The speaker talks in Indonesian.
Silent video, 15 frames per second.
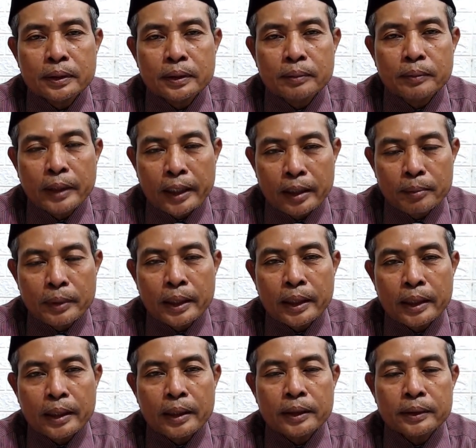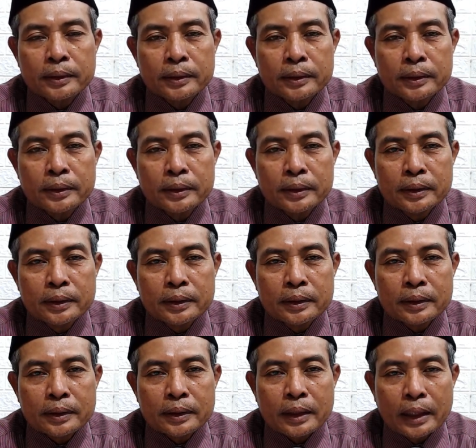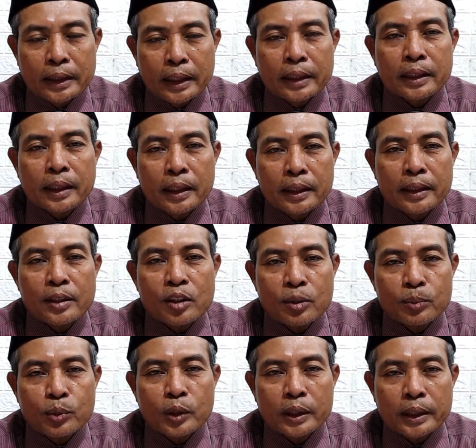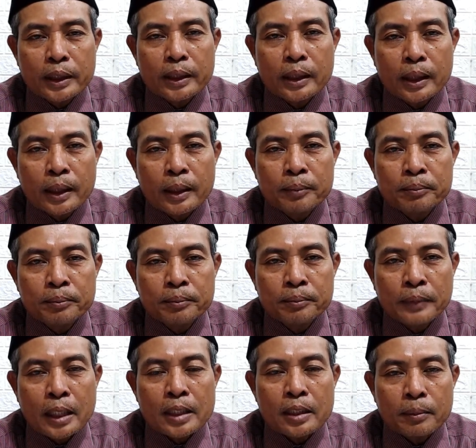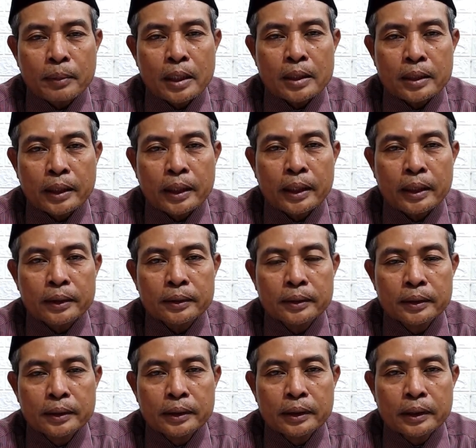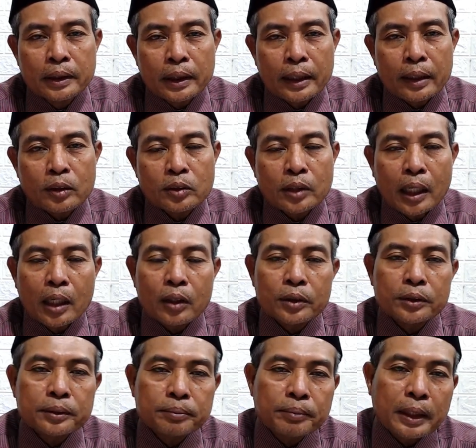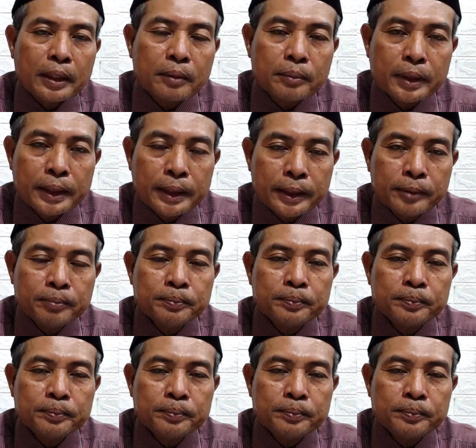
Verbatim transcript: bagaimana keadaan kalian semuanya dalam masa-masa lockdown pandemi ini.